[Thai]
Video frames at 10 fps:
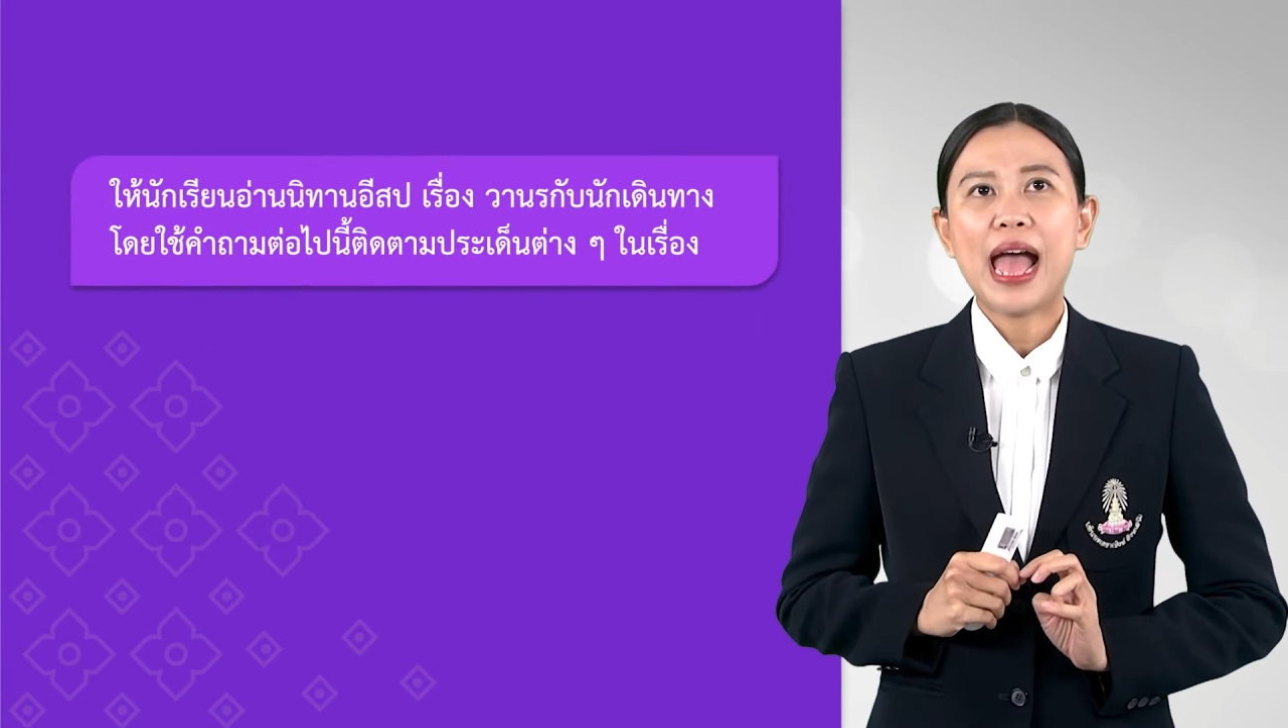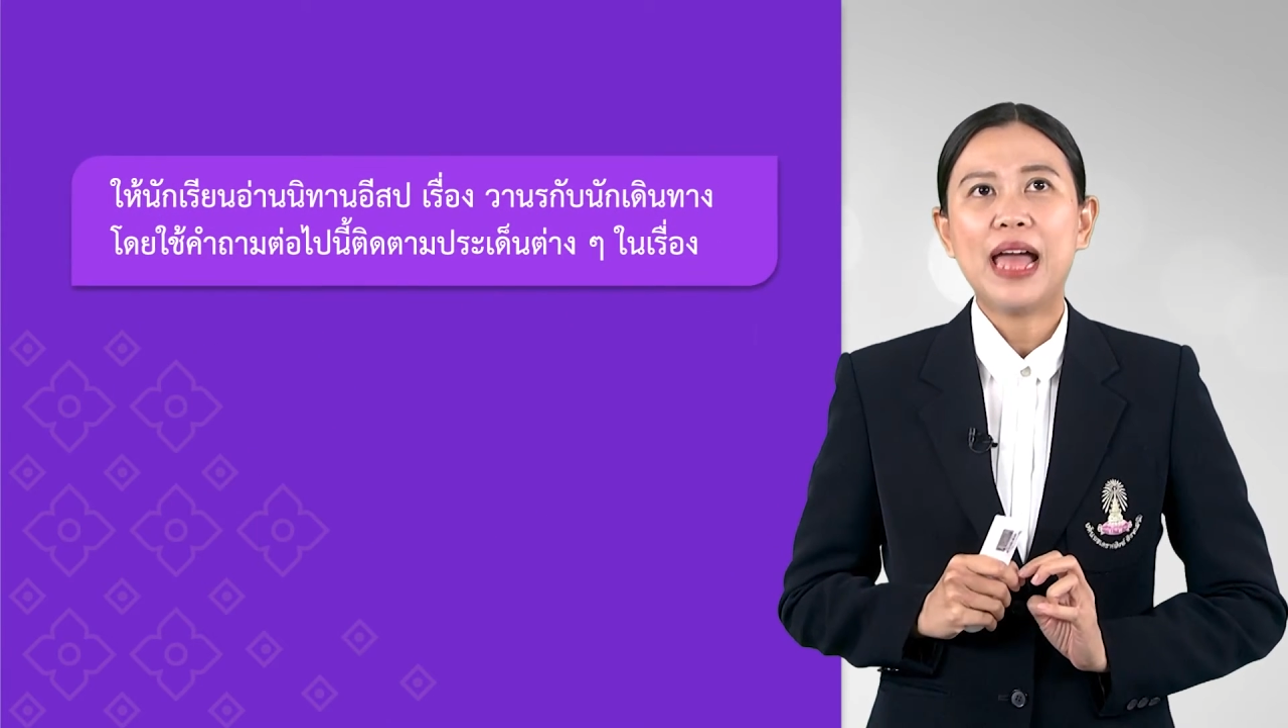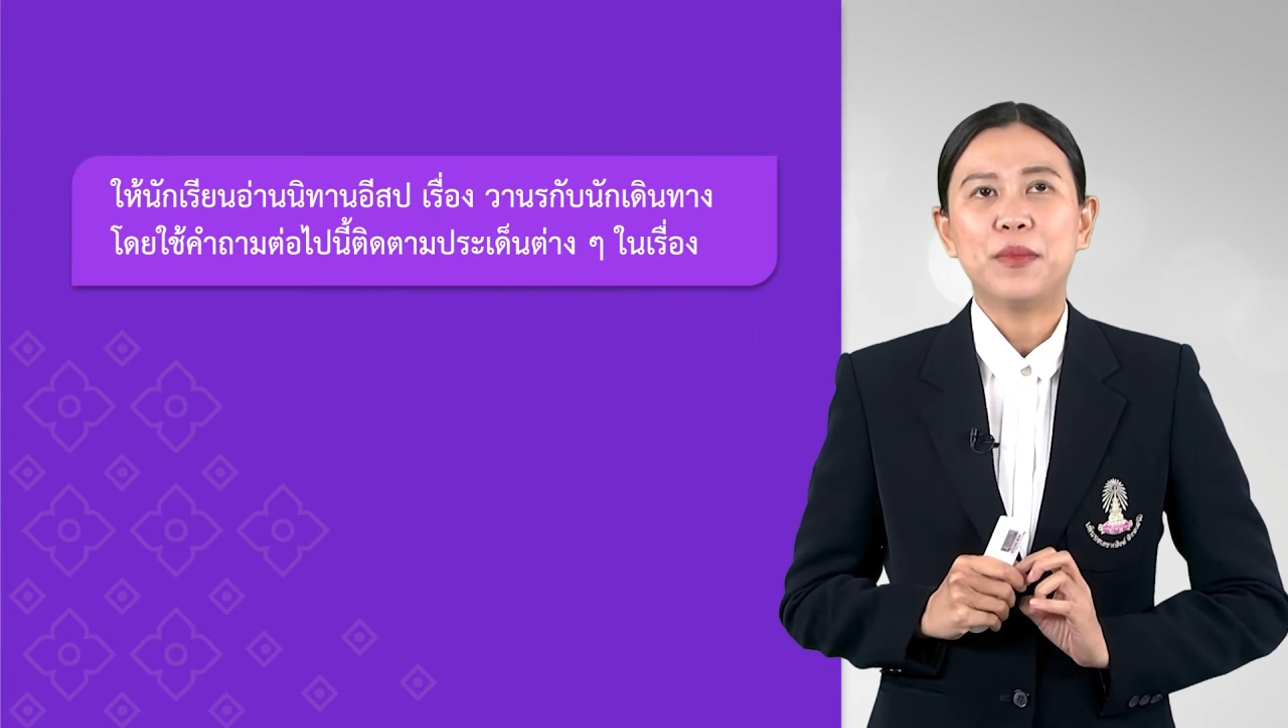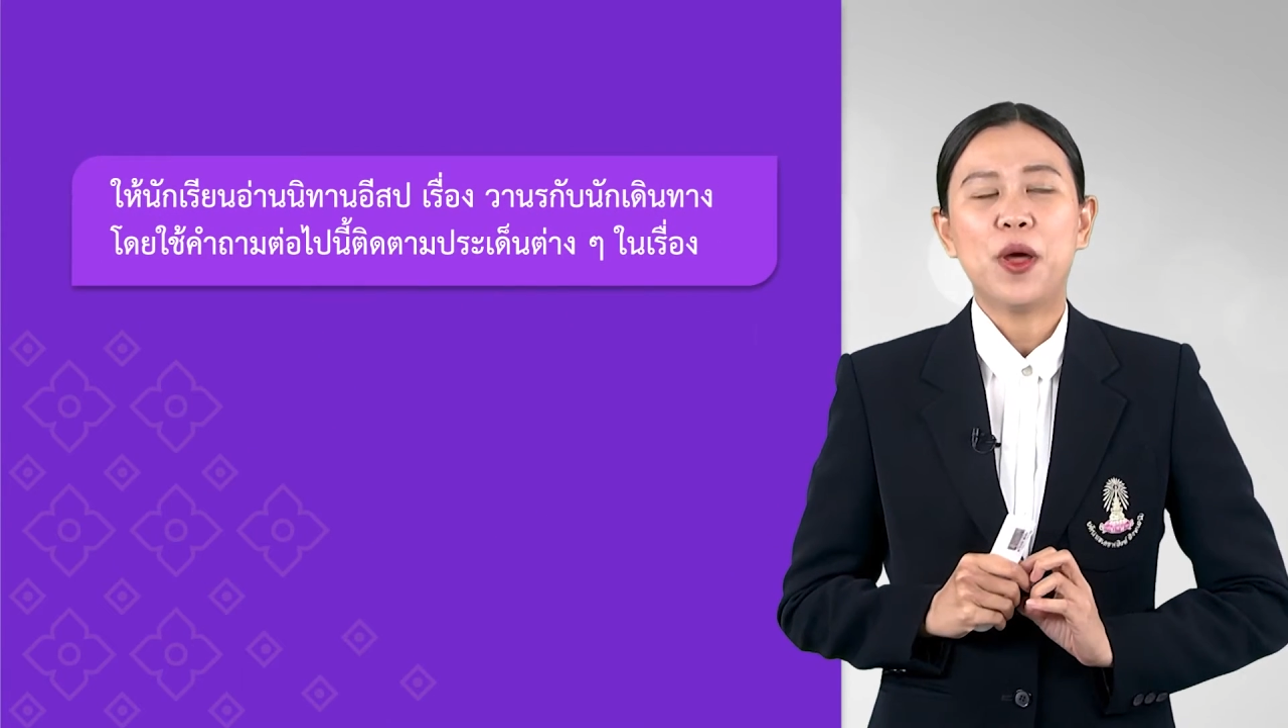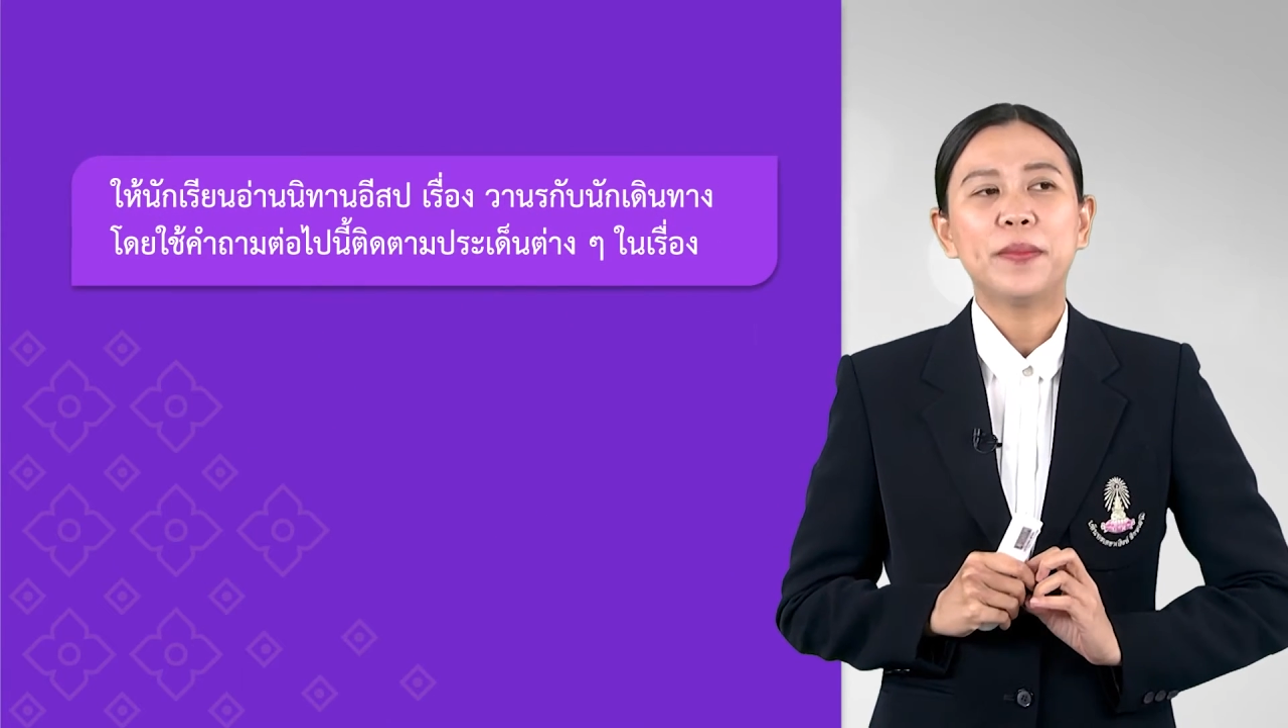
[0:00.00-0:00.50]
ง
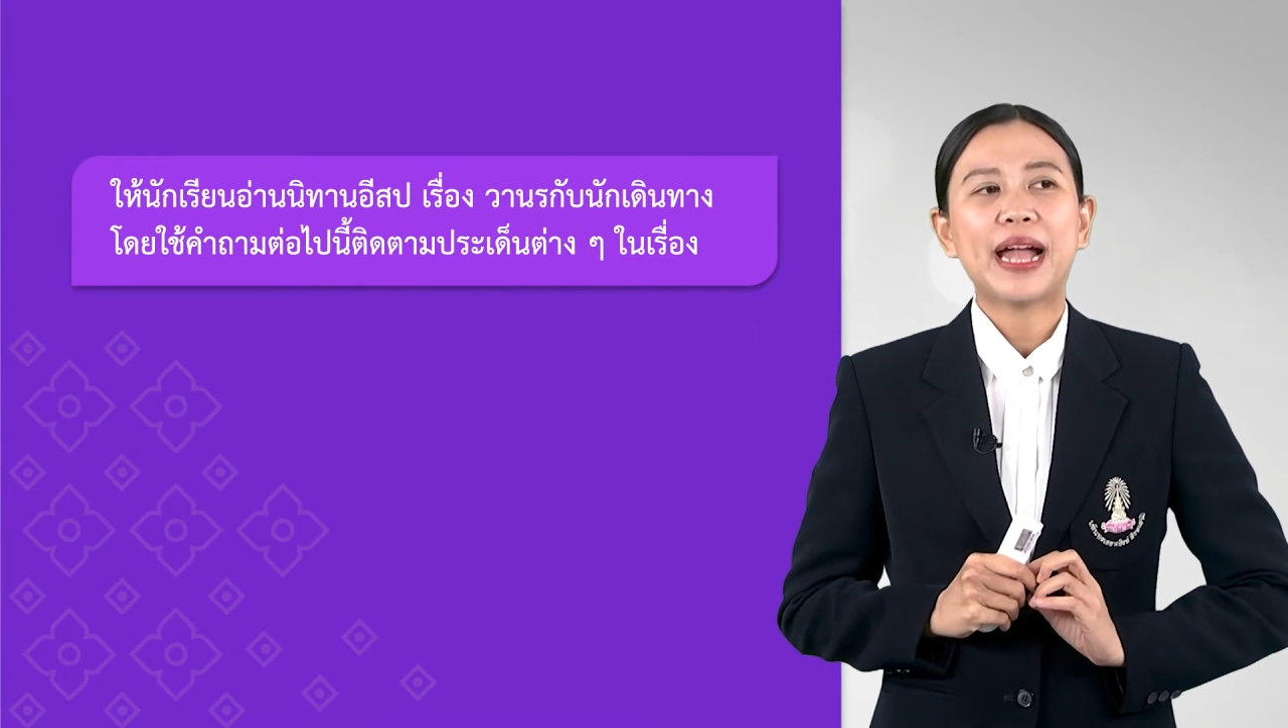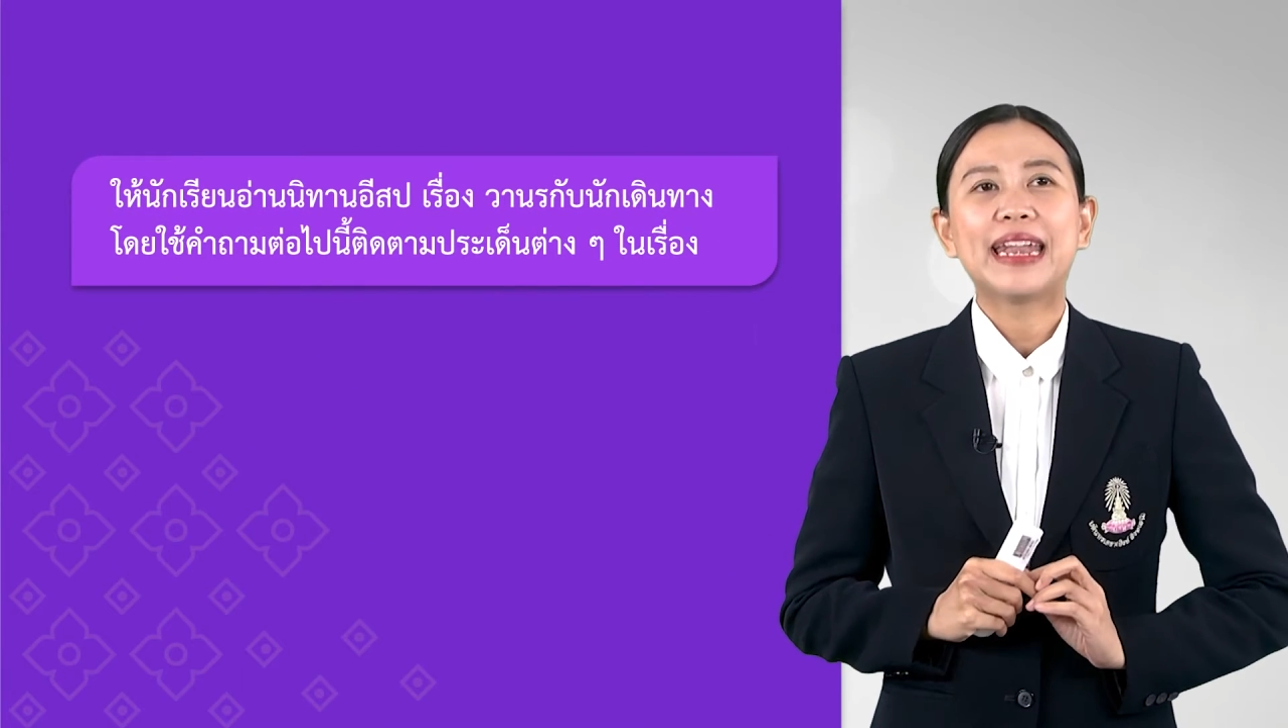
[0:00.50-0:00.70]
อ่านพร้อม